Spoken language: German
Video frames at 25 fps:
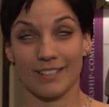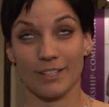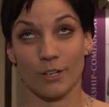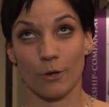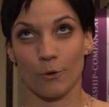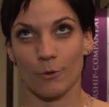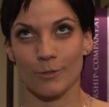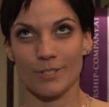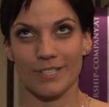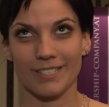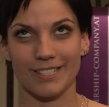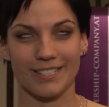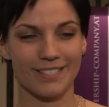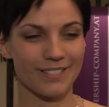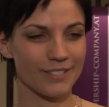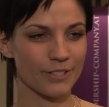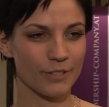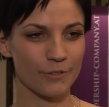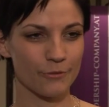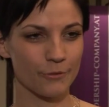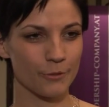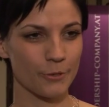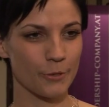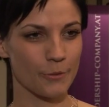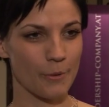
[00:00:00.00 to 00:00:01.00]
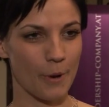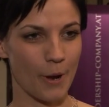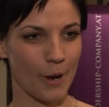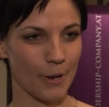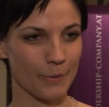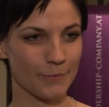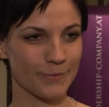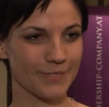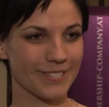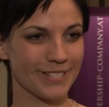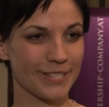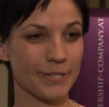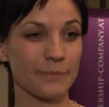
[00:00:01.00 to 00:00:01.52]
großartigste Gefühl
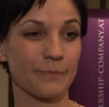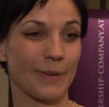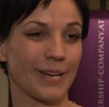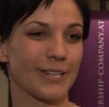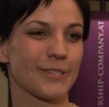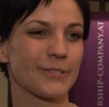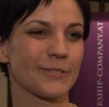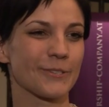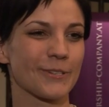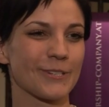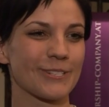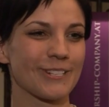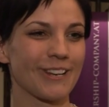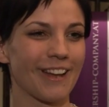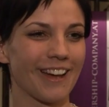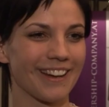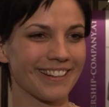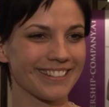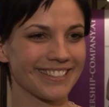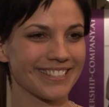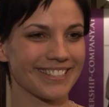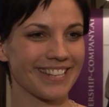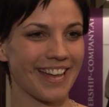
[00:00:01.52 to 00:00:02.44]
überhaupt, dieses Brett zu durchschlagen.